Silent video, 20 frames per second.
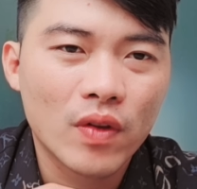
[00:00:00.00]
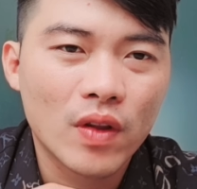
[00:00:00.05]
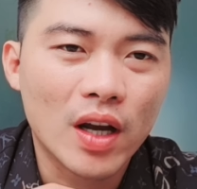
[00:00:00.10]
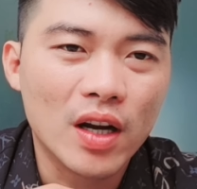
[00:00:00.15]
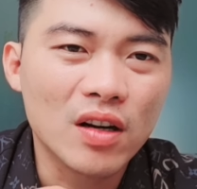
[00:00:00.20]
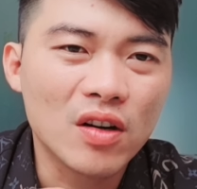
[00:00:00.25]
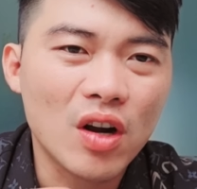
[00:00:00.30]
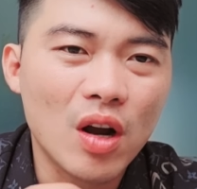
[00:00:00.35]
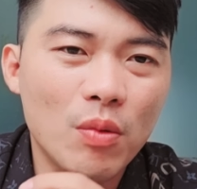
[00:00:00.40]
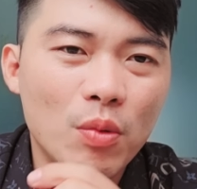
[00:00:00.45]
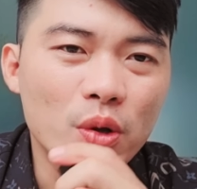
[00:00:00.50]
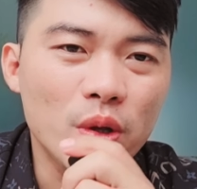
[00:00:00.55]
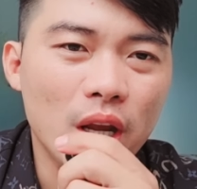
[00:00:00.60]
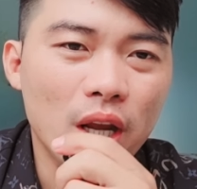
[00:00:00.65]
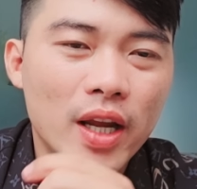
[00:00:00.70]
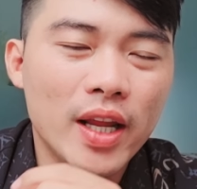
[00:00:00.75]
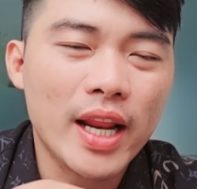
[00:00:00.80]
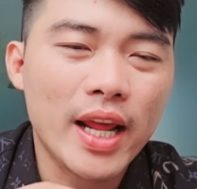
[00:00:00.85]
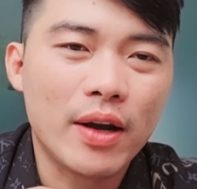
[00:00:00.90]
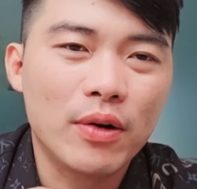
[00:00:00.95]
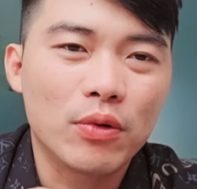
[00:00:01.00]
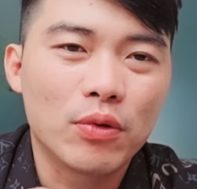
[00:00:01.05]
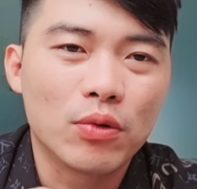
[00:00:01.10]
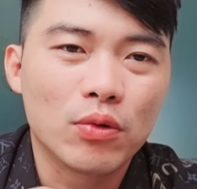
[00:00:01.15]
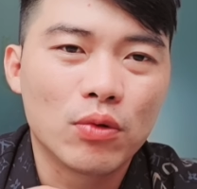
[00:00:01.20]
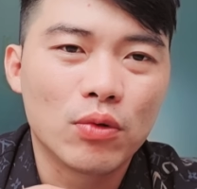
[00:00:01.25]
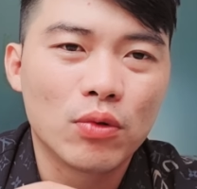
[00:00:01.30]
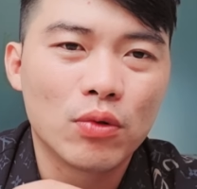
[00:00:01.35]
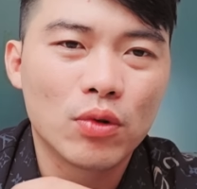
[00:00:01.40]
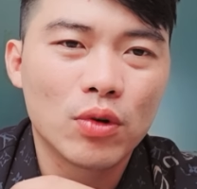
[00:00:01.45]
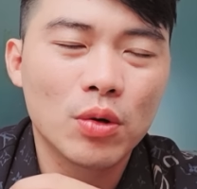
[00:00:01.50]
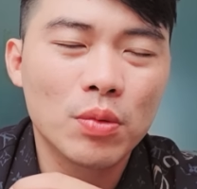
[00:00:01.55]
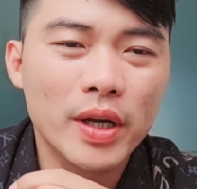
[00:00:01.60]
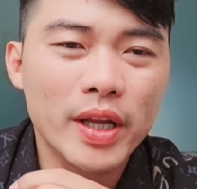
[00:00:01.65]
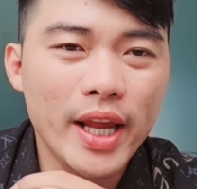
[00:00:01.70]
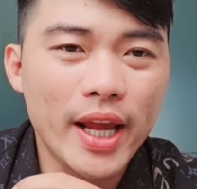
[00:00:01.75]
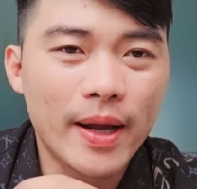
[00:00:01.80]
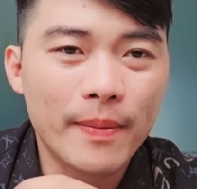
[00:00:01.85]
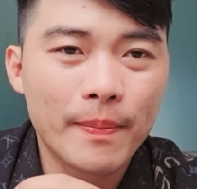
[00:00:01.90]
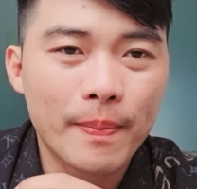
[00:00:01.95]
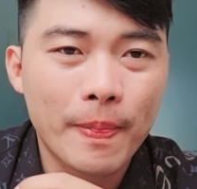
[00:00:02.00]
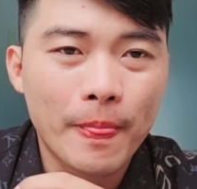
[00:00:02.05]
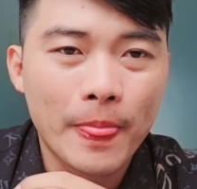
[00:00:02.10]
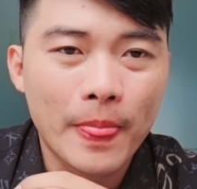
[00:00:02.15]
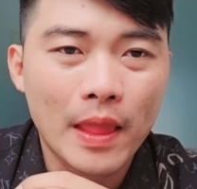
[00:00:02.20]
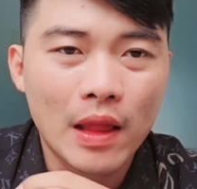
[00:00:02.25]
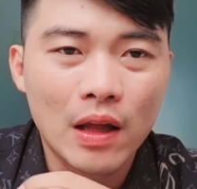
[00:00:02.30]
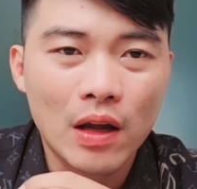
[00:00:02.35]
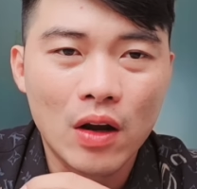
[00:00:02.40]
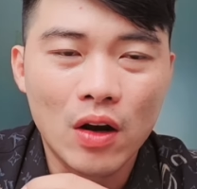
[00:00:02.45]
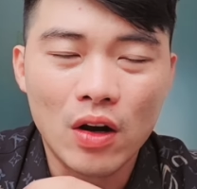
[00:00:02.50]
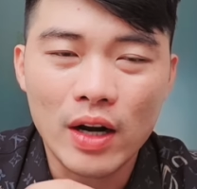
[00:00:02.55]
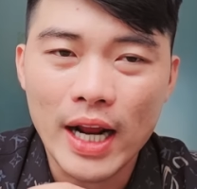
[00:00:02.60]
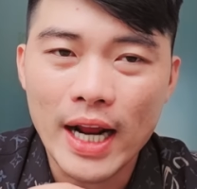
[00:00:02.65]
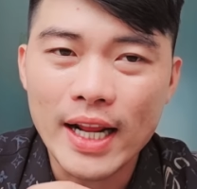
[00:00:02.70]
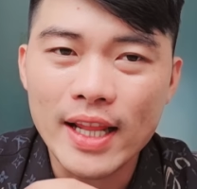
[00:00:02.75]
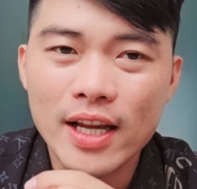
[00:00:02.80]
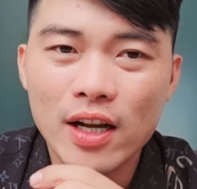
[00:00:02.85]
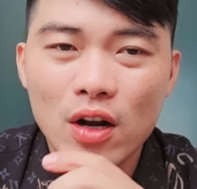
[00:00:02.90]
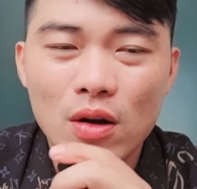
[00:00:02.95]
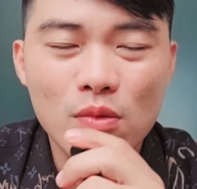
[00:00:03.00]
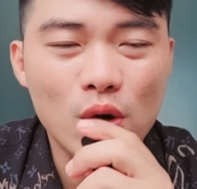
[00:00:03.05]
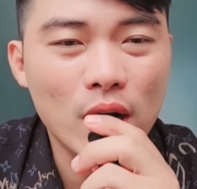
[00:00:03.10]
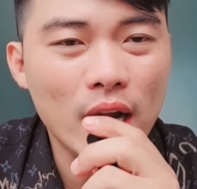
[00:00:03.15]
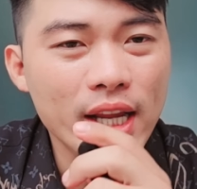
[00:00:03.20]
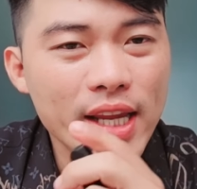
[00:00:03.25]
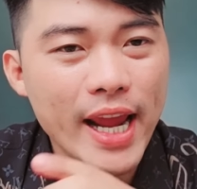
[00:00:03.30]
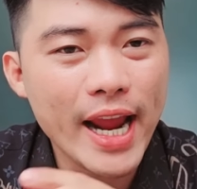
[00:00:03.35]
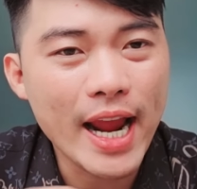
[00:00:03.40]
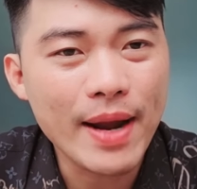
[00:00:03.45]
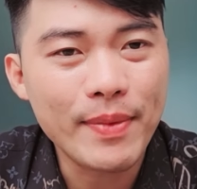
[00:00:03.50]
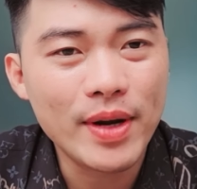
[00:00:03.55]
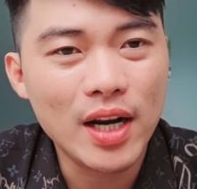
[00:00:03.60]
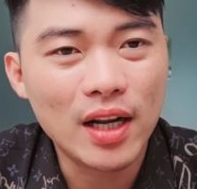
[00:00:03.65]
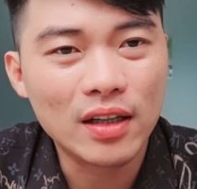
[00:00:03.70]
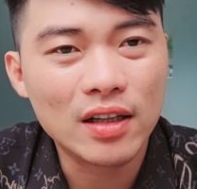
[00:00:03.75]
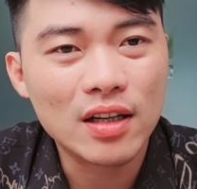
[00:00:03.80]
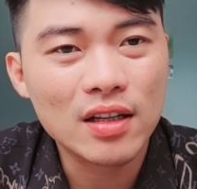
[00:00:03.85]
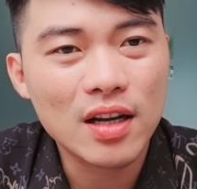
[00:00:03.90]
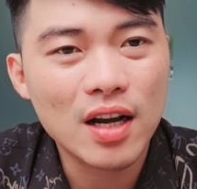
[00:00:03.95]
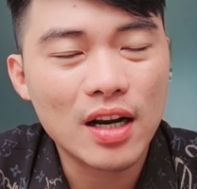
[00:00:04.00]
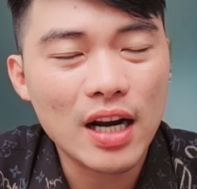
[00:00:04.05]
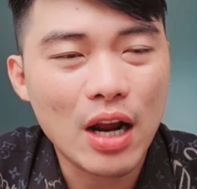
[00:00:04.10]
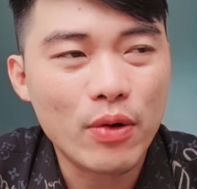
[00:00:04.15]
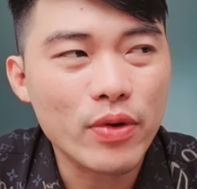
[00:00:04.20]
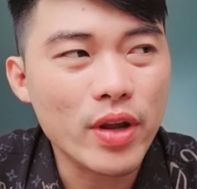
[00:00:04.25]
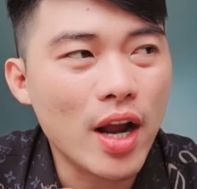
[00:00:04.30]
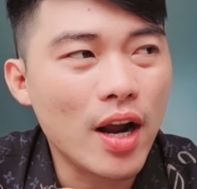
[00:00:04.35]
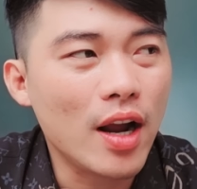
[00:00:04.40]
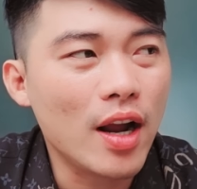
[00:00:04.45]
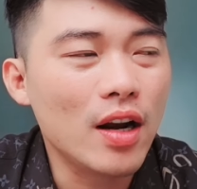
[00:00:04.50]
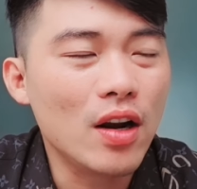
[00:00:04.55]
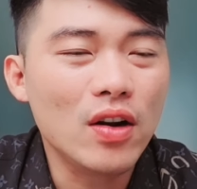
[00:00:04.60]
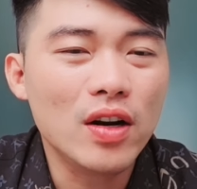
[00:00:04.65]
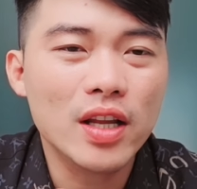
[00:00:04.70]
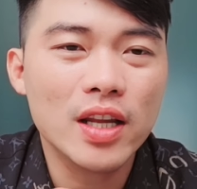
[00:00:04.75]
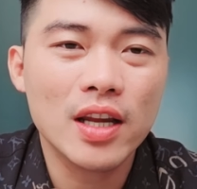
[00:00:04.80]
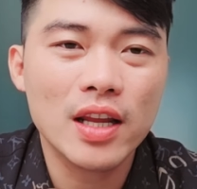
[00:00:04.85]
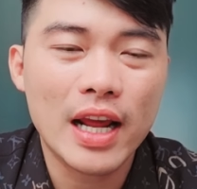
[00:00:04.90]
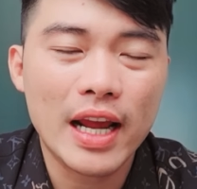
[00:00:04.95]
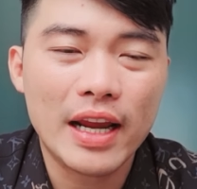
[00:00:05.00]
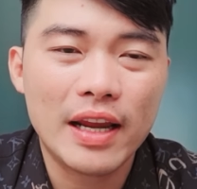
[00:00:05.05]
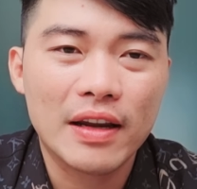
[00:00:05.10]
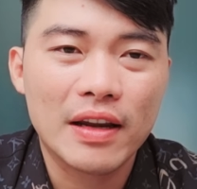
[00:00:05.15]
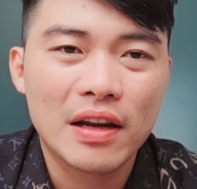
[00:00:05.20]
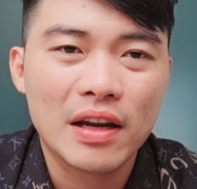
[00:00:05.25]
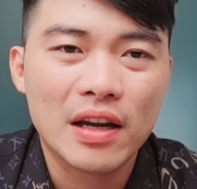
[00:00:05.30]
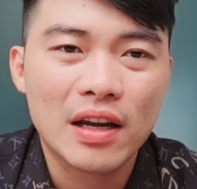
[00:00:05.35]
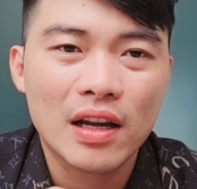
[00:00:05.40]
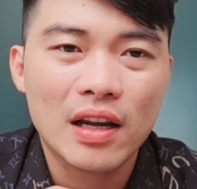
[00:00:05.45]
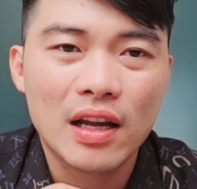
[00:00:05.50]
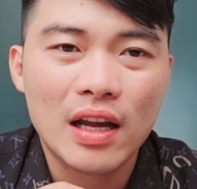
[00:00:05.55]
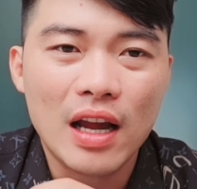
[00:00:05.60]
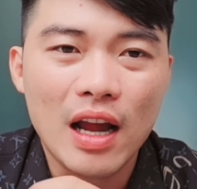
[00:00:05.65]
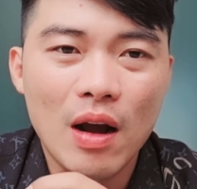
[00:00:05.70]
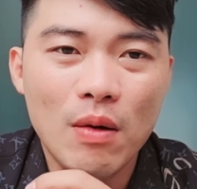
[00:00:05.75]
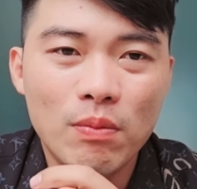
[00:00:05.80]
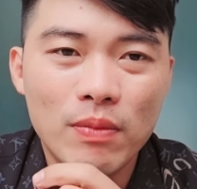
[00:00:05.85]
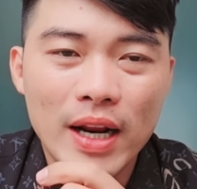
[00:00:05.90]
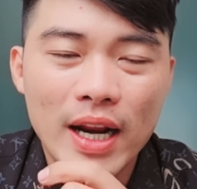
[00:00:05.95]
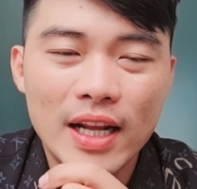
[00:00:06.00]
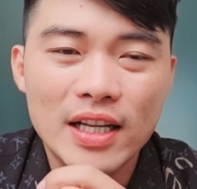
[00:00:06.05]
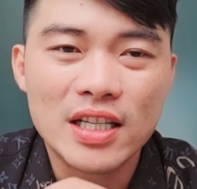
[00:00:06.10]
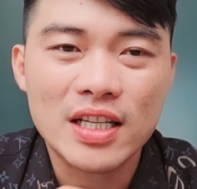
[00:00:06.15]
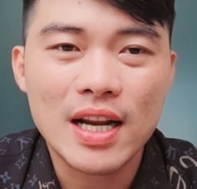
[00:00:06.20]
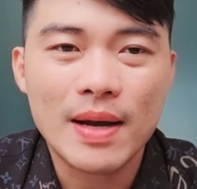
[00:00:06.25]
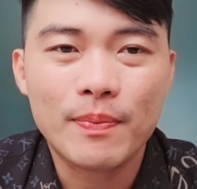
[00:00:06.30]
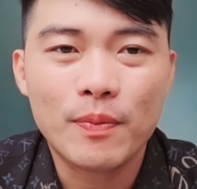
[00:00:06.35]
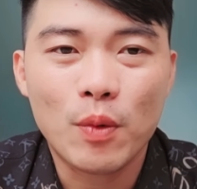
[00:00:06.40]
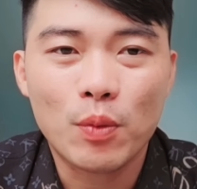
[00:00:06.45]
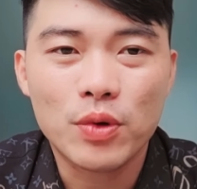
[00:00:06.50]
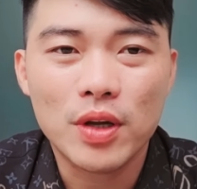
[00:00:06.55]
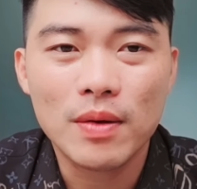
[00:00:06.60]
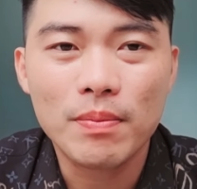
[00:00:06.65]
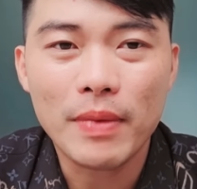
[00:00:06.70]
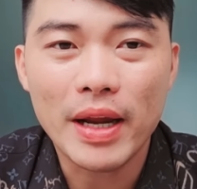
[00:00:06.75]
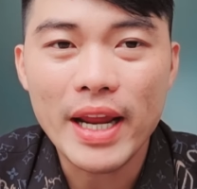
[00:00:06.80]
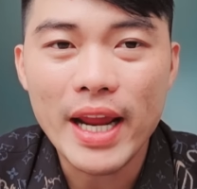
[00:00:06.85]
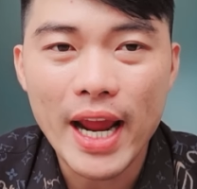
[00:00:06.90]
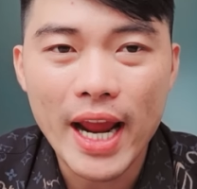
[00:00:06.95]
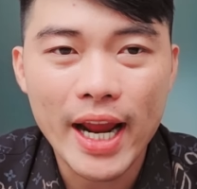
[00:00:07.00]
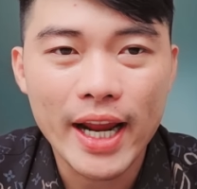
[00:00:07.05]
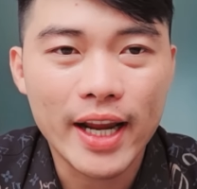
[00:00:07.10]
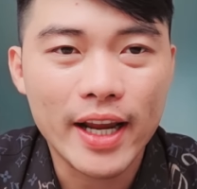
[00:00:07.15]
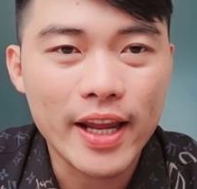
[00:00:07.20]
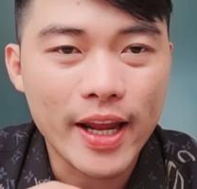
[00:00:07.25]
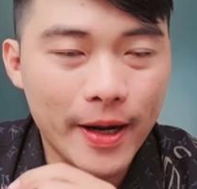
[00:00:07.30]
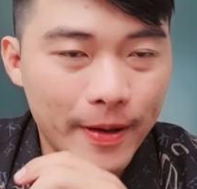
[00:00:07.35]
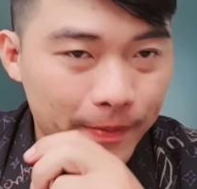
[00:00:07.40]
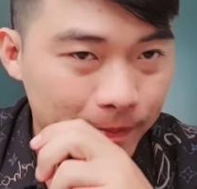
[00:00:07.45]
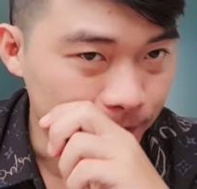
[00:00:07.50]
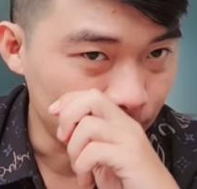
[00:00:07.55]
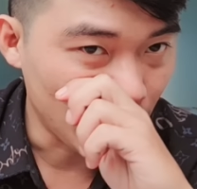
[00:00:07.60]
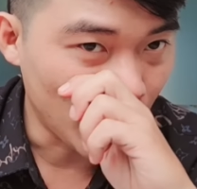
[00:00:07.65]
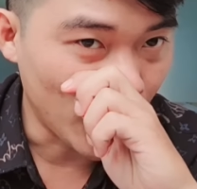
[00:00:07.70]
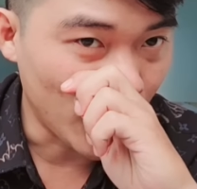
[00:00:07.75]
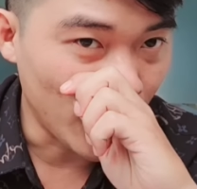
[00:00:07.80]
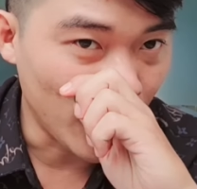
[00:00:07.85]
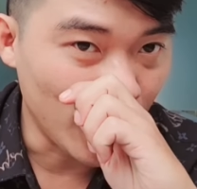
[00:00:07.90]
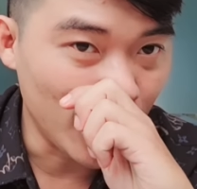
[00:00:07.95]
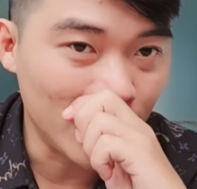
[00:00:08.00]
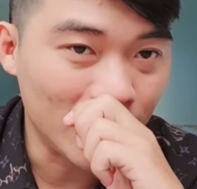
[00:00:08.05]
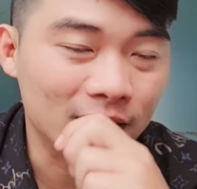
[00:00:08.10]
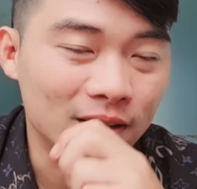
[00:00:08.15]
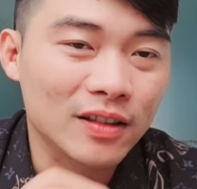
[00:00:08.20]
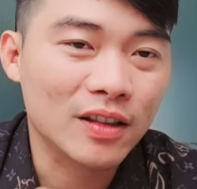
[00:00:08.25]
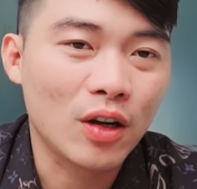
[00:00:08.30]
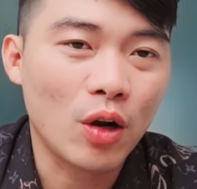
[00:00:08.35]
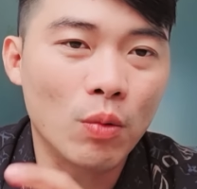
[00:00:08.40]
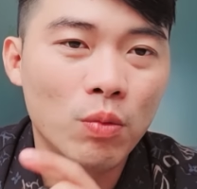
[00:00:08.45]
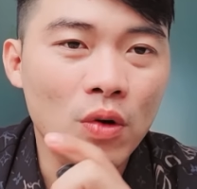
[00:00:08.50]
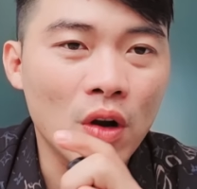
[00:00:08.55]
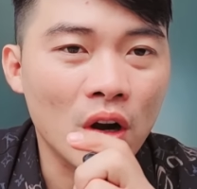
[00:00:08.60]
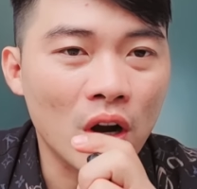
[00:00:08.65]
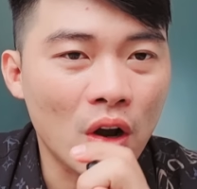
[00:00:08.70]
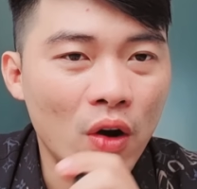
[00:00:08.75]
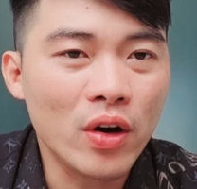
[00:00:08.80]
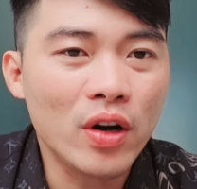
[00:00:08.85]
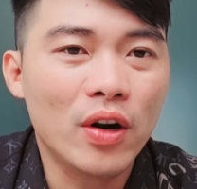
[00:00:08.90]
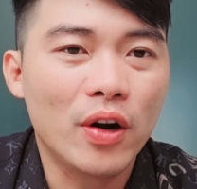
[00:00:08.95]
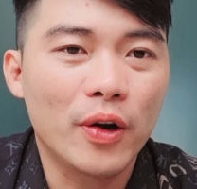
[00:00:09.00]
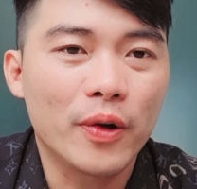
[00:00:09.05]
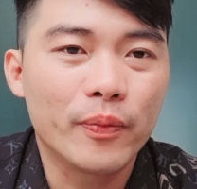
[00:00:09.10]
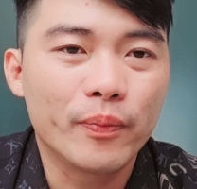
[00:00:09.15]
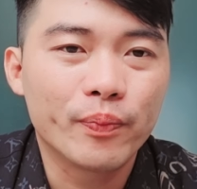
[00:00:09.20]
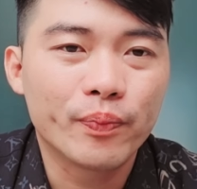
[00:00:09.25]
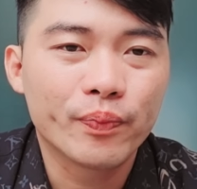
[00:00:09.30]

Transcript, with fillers: thử coi ông nói chuyện thế nào đúng cả nhà hồi nãy thì có một khán giả bình luận lên kênh hạo nhân á nói như thế này ông này là sinh năm 1972 cả nhà Ờ. à, cũng có nói rồi